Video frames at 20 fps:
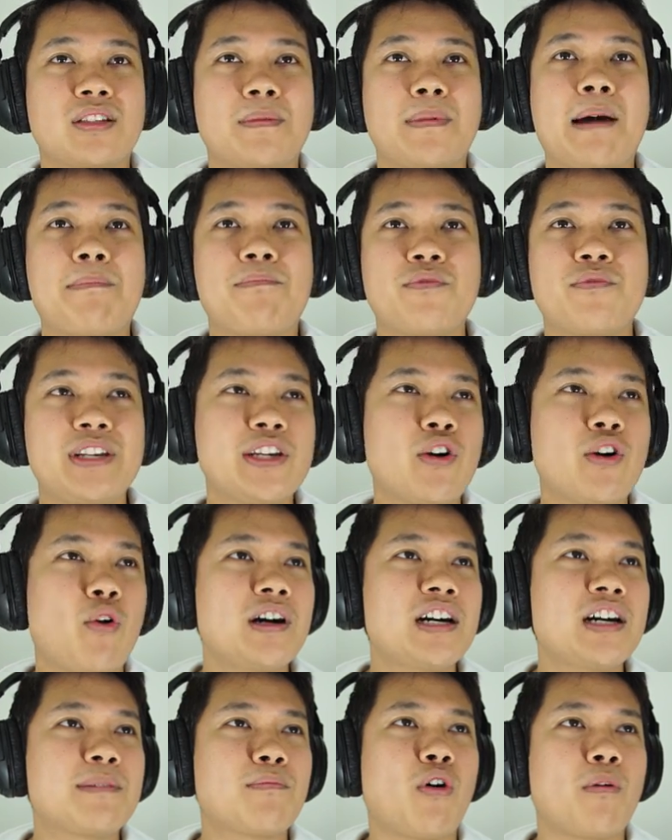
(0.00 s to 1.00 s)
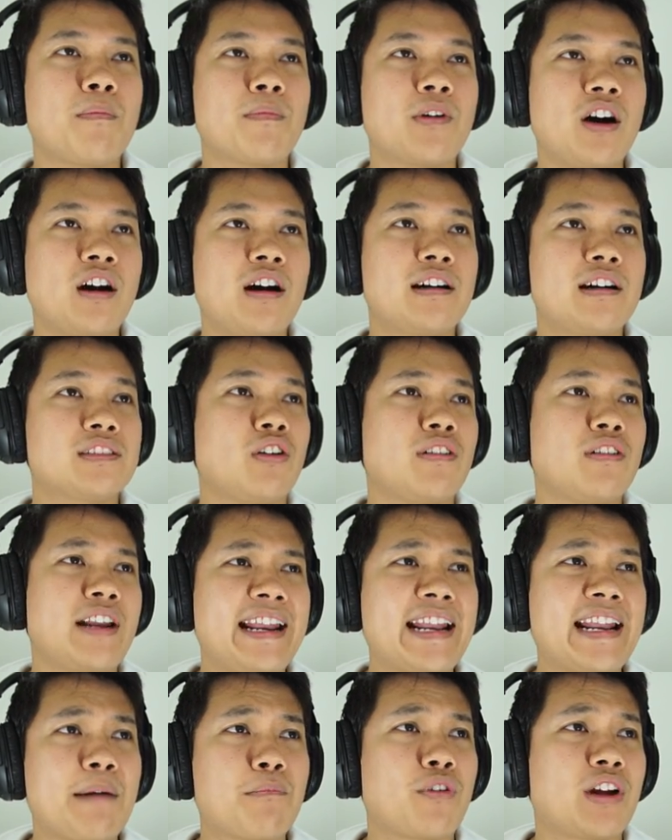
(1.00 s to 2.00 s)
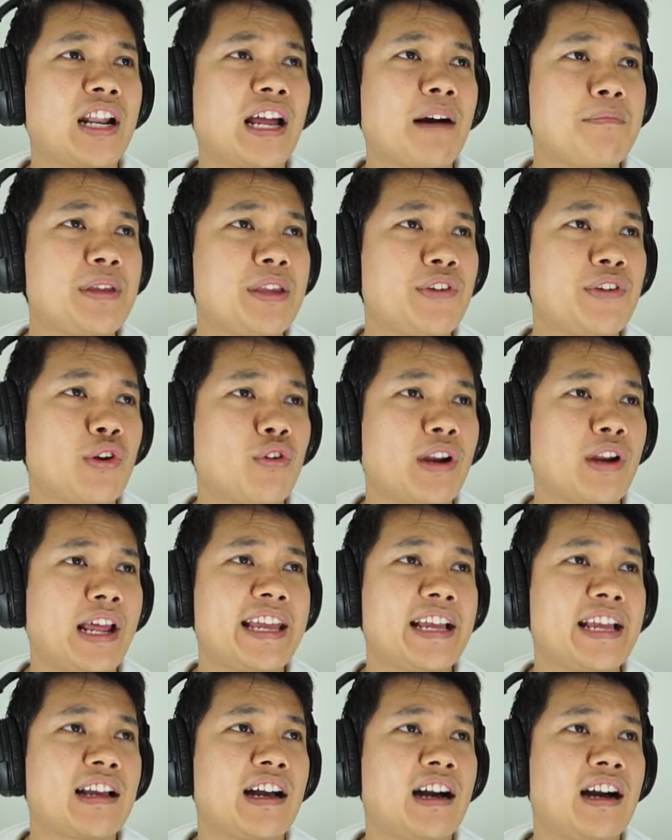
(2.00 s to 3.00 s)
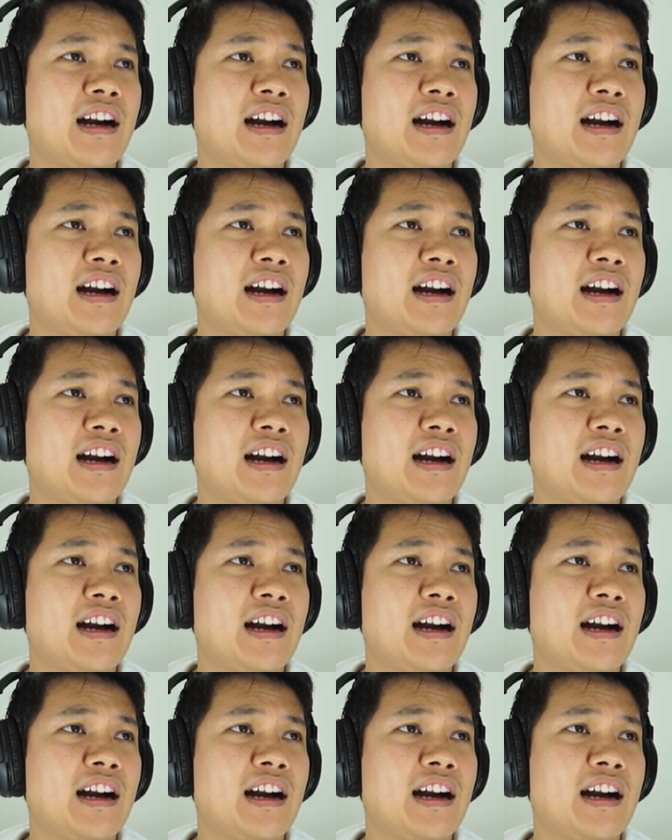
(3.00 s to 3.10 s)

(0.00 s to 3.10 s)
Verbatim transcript: สำหรับวิดีโออื่นผมก็ต้องแนะนำก่อนนะครับมีวิดีโอไหนอีก